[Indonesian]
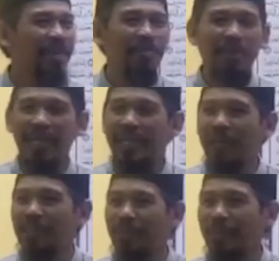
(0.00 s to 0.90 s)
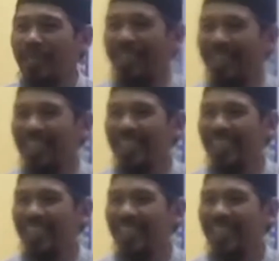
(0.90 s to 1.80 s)
Pernah naik pesawat?
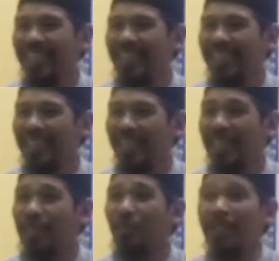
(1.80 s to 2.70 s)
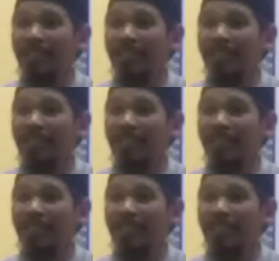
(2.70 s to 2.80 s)
Atau malah